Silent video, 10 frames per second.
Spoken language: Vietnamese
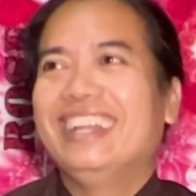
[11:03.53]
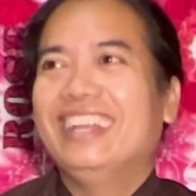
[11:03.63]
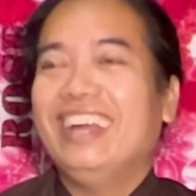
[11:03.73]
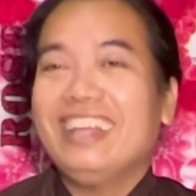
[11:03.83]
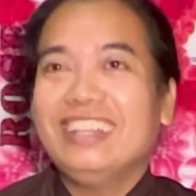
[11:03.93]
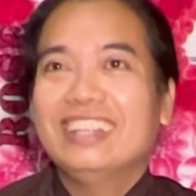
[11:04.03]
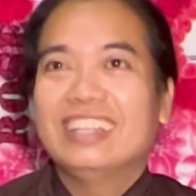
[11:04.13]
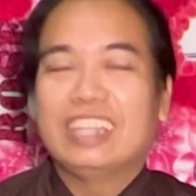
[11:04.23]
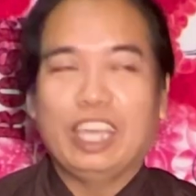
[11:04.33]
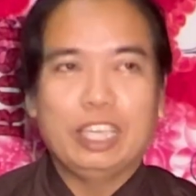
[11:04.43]
đó
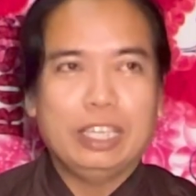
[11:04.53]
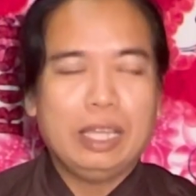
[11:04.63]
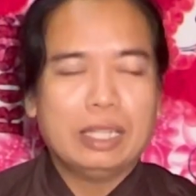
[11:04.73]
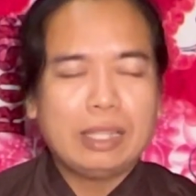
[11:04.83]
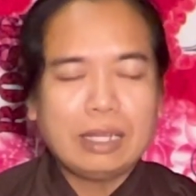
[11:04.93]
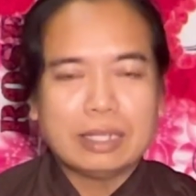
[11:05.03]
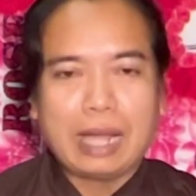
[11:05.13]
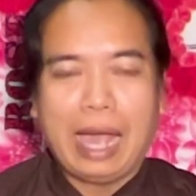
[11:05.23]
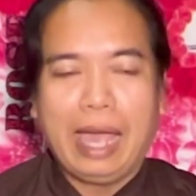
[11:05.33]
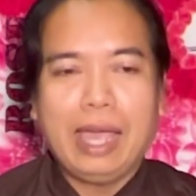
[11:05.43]
thì á, tất
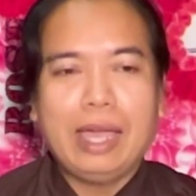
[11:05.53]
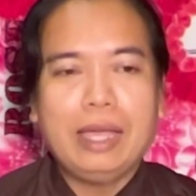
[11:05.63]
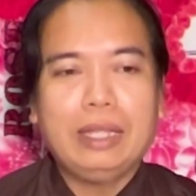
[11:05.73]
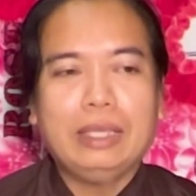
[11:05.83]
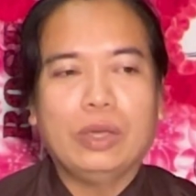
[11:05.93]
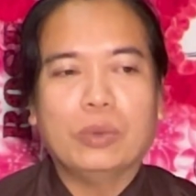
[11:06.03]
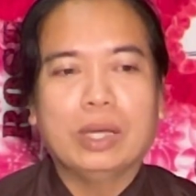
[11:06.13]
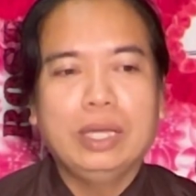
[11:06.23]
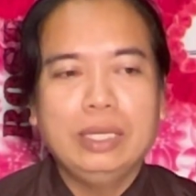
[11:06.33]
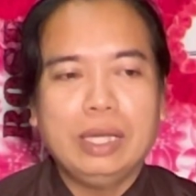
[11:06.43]
cả nhiều
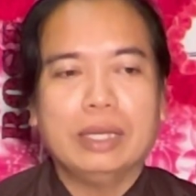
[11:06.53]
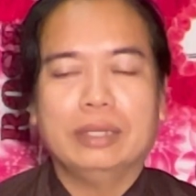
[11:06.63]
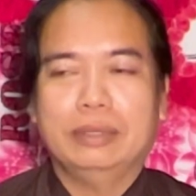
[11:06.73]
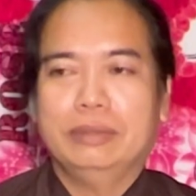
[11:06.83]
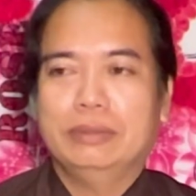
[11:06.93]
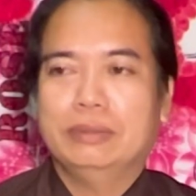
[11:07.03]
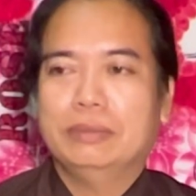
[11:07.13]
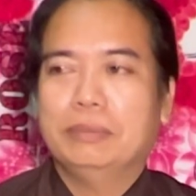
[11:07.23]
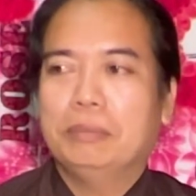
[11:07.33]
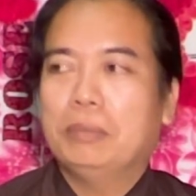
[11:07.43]
khi á
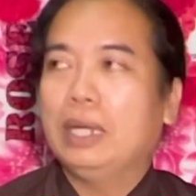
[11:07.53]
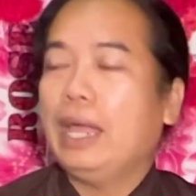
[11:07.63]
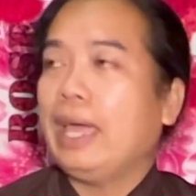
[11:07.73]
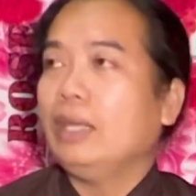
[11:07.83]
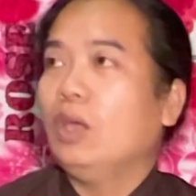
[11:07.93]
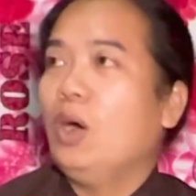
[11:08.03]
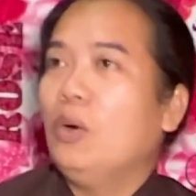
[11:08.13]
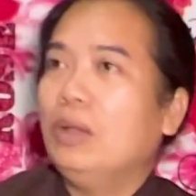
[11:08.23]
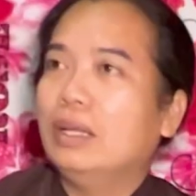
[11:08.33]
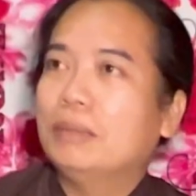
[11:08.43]
mình ăn vô
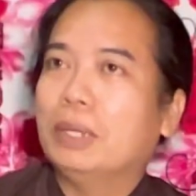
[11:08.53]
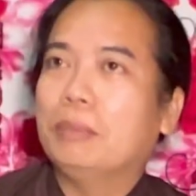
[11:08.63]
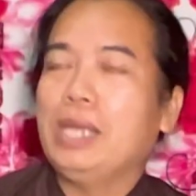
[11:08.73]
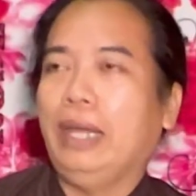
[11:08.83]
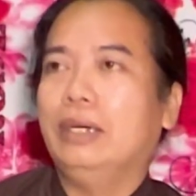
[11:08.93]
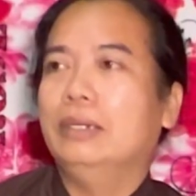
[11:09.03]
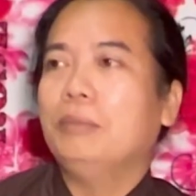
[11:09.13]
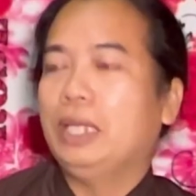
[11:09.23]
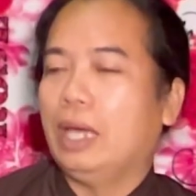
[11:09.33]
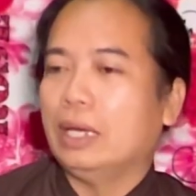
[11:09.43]
á mình bị ảnh hưởng
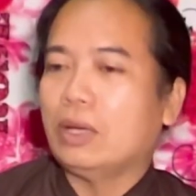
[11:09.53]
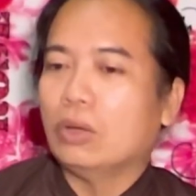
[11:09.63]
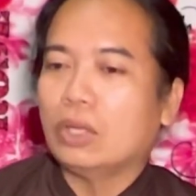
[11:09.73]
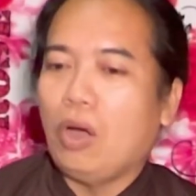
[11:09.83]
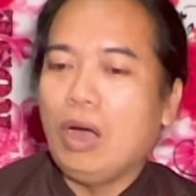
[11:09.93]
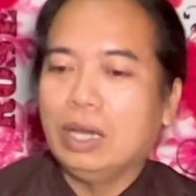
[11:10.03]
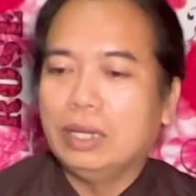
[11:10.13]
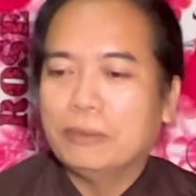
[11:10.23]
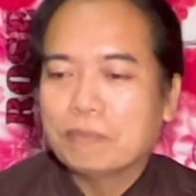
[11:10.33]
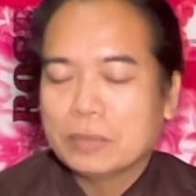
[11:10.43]
bây giờ cái con chó đó
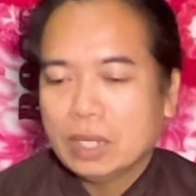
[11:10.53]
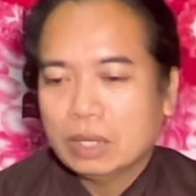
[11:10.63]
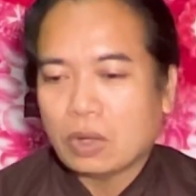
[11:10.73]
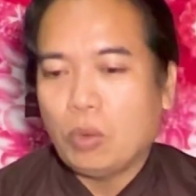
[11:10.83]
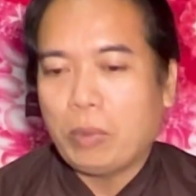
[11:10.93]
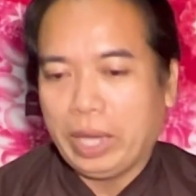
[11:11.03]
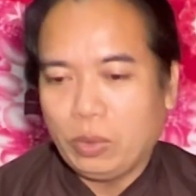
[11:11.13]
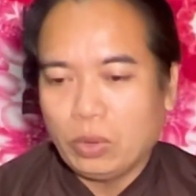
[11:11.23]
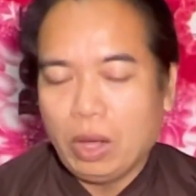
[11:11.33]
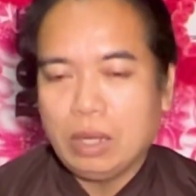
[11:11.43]
con
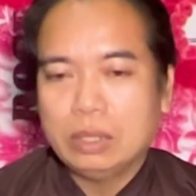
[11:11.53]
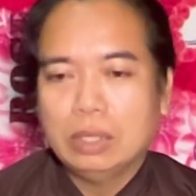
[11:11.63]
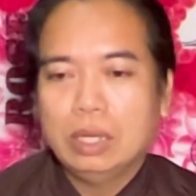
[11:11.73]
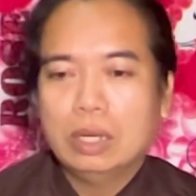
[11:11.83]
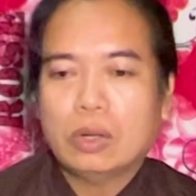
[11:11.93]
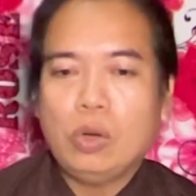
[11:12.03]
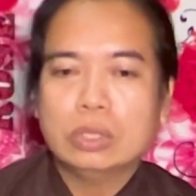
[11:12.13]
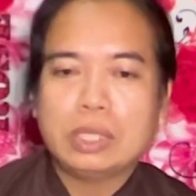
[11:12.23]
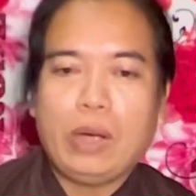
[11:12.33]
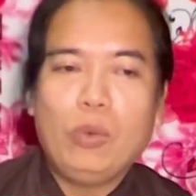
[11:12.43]
mèo đó
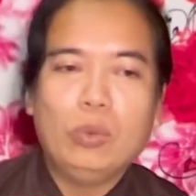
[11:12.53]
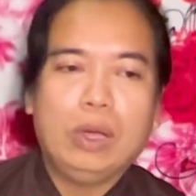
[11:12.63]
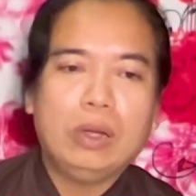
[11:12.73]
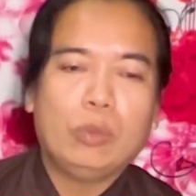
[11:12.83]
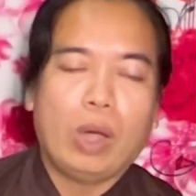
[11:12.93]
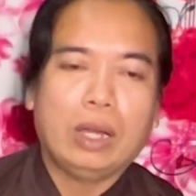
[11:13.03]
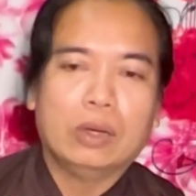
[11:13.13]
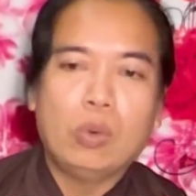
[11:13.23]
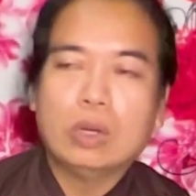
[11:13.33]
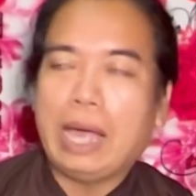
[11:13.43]
con trâu đó hoặc là
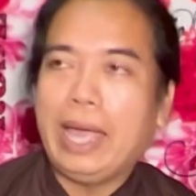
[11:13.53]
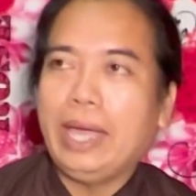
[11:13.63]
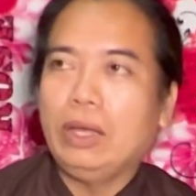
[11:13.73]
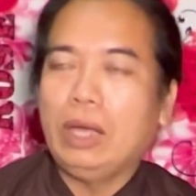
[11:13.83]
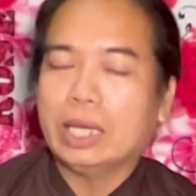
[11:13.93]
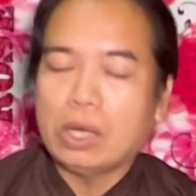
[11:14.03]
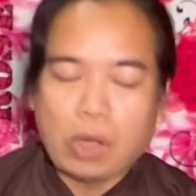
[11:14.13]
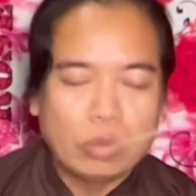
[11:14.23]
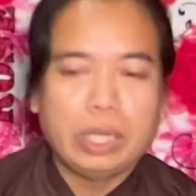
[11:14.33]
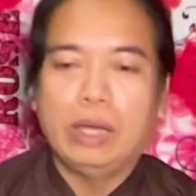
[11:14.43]
con cá đó hay cái
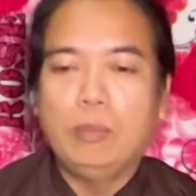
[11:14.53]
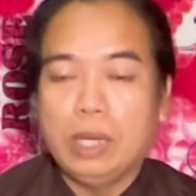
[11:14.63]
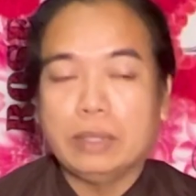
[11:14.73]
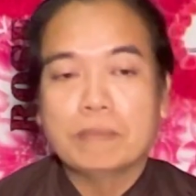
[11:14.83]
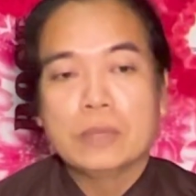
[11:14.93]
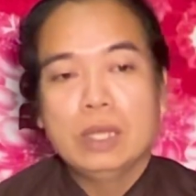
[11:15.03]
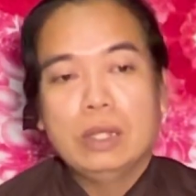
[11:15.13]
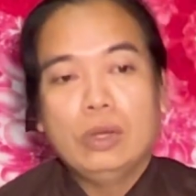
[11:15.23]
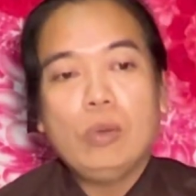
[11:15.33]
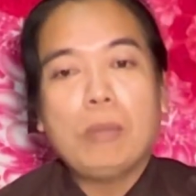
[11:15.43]
con gì không biết
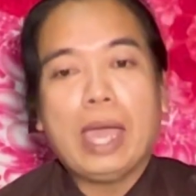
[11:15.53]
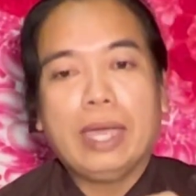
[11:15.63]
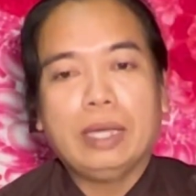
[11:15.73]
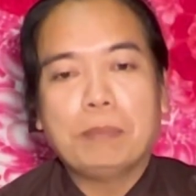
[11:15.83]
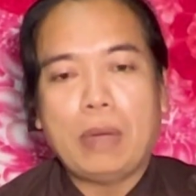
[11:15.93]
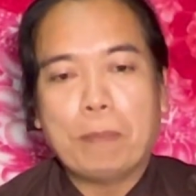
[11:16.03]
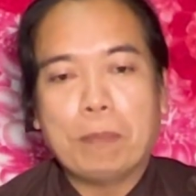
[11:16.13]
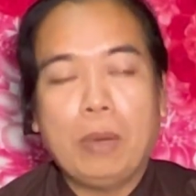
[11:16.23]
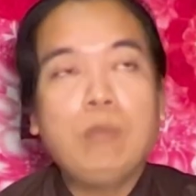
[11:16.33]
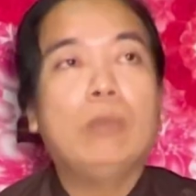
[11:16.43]
nó mang cái
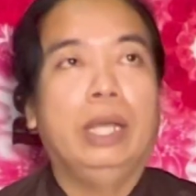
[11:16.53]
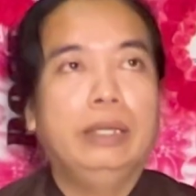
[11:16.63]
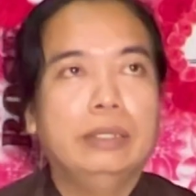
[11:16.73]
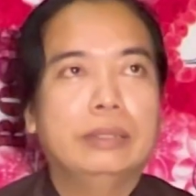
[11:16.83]
mầm móng bệnh